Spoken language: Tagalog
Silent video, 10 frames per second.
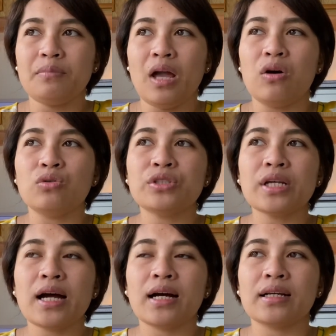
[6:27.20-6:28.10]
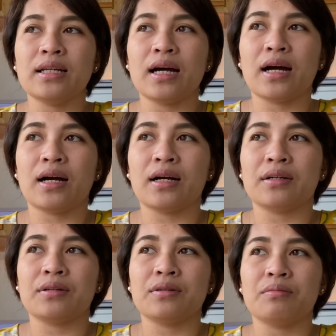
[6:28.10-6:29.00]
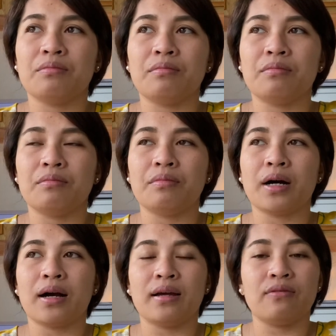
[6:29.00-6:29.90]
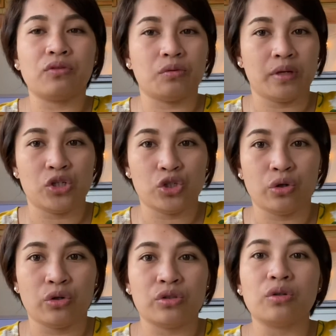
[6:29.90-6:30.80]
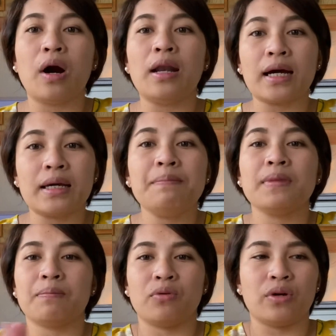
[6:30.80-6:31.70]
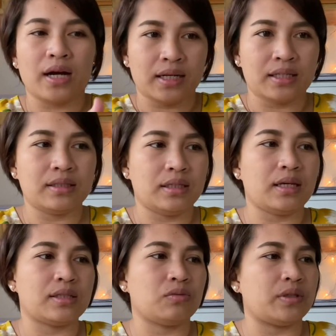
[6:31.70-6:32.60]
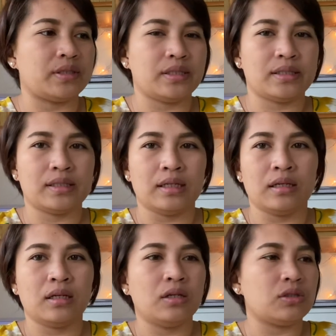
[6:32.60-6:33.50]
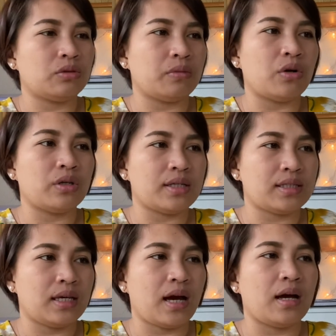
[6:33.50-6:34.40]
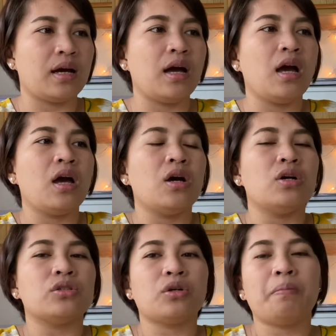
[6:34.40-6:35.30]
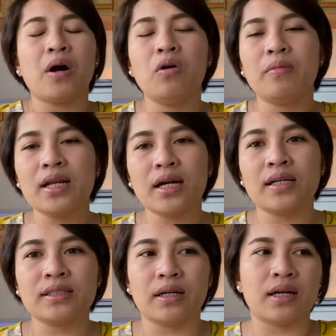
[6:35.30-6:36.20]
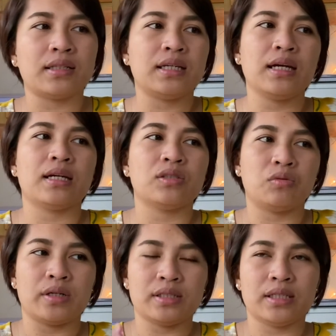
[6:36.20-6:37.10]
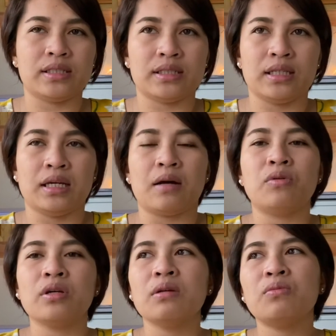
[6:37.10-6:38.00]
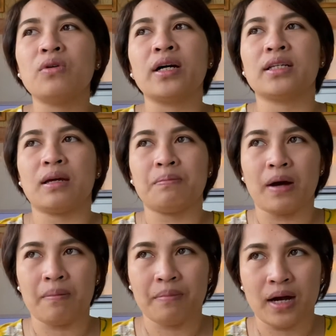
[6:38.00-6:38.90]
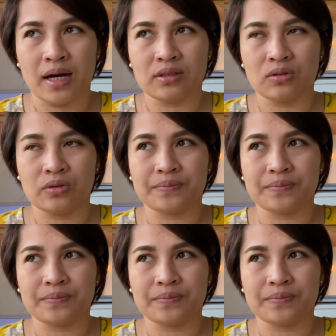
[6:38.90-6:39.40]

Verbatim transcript: unsa ang ilahang mga information. So, lakip na po aning DS-160. So, mauna siya. So, pag humana ka sa DS-160, among gibuhat kay Papa ato,